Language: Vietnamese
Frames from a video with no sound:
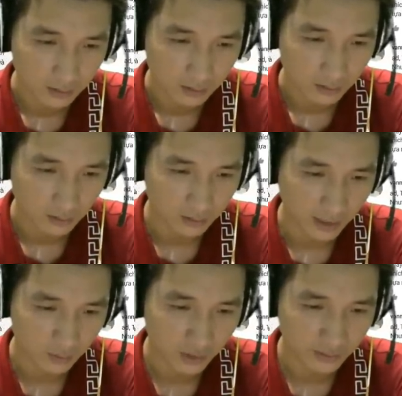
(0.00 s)
Còn
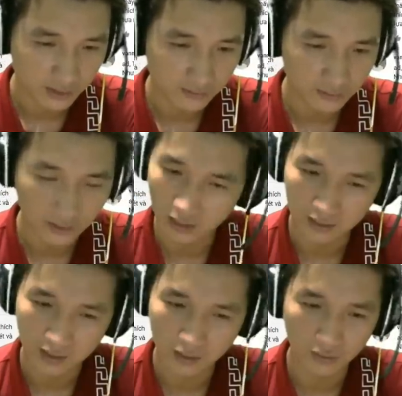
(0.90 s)
Tà Quân với Nhật ở
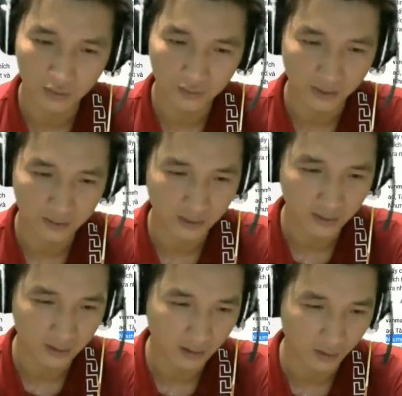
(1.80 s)
câu cái phần
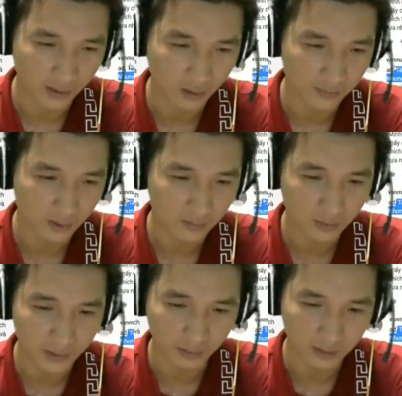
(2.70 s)
hỏi đầu mình cũng
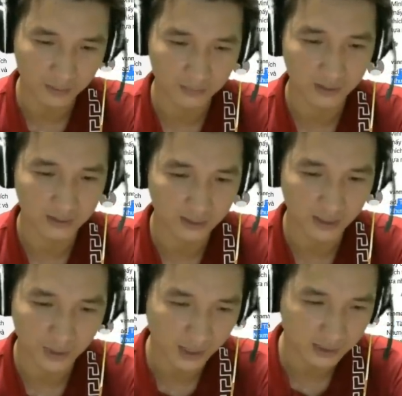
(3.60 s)
không hiểu lắm, chắc
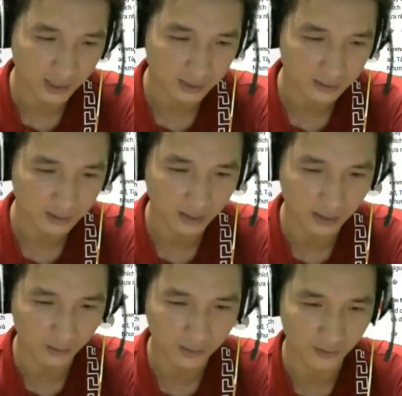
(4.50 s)
để mấy bạn khác
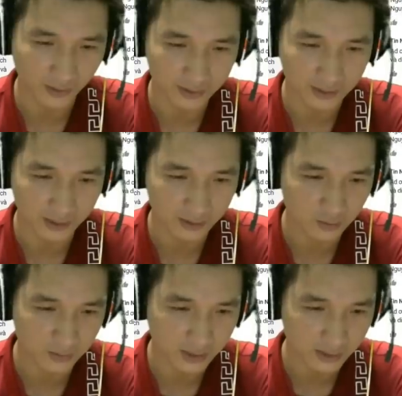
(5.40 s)
hiểu câu hỏi thì giải thích dùm mình.